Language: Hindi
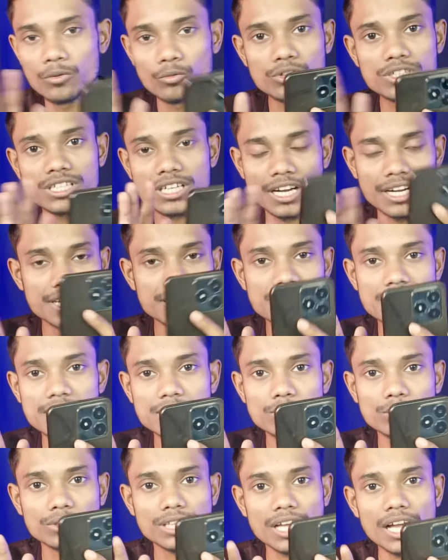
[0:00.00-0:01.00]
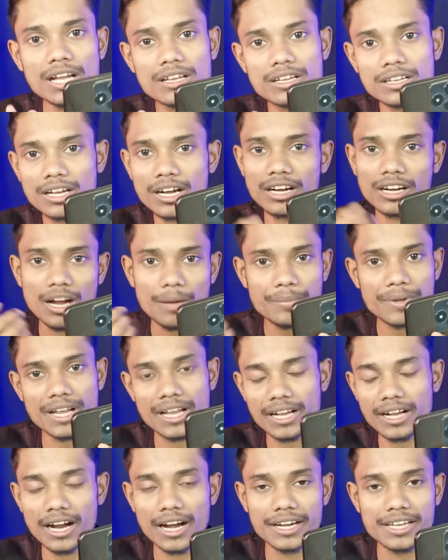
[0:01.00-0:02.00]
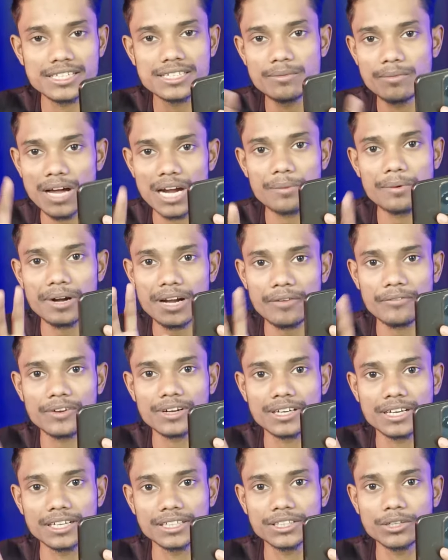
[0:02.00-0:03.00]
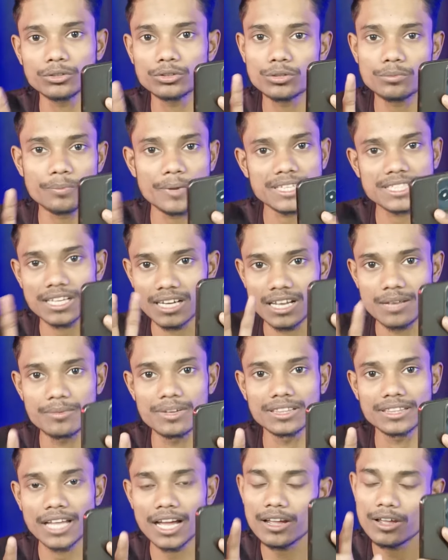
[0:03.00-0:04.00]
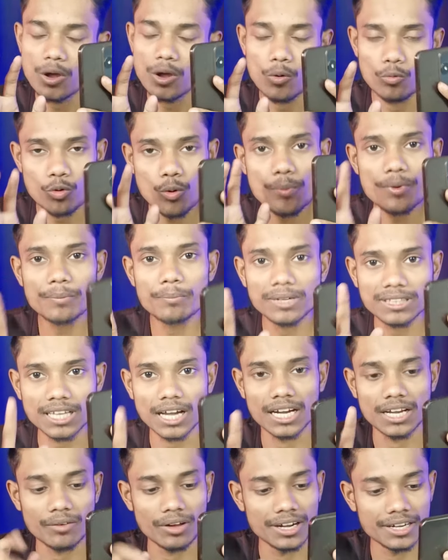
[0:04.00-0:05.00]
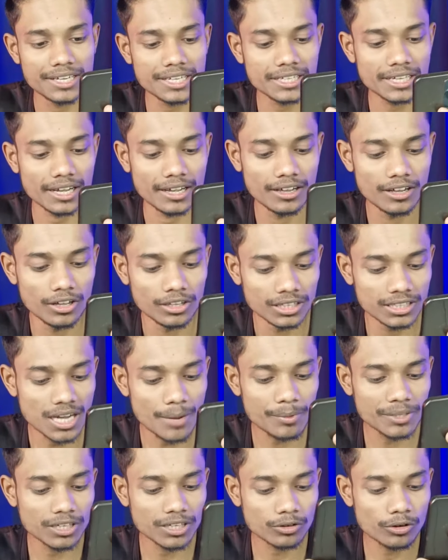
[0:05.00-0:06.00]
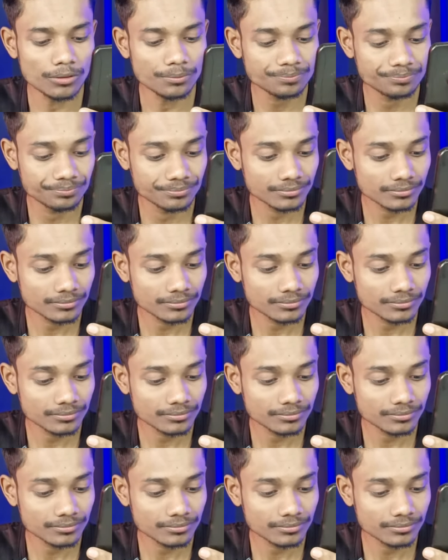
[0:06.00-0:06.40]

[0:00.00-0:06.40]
कुछ कंडीशंस होता है अगर आप एक गाड़ी से बार बार रेफर करते हो तो पैसा नहीं मिलता है वो भी बताने वाले ठीक है यहाँ पे देखो